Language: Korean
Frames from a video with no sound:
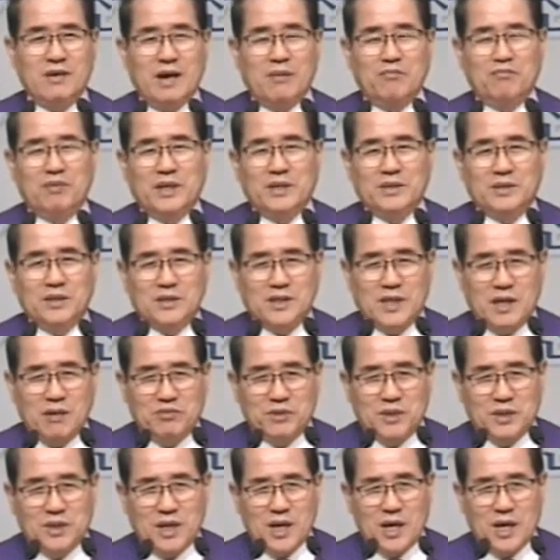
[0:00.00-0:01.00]
앞에서
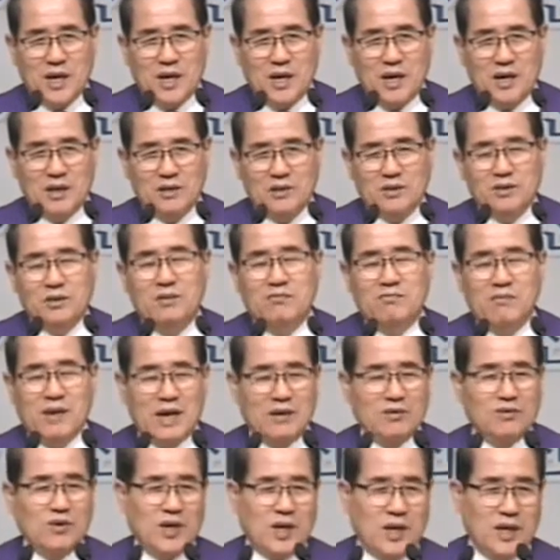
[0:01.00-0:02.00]
삽시다 그런
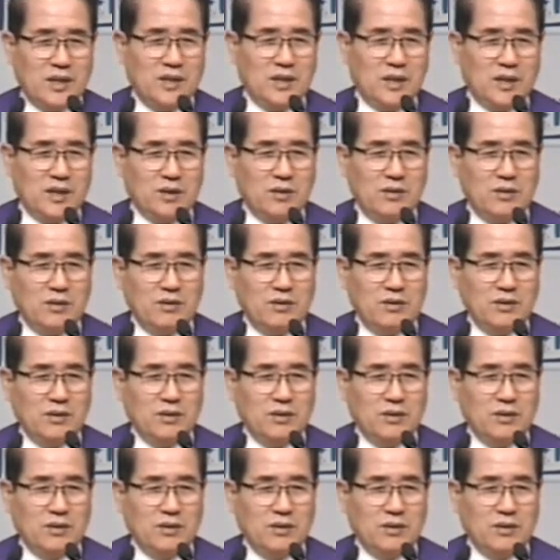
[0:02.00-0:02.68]
말과 같아요.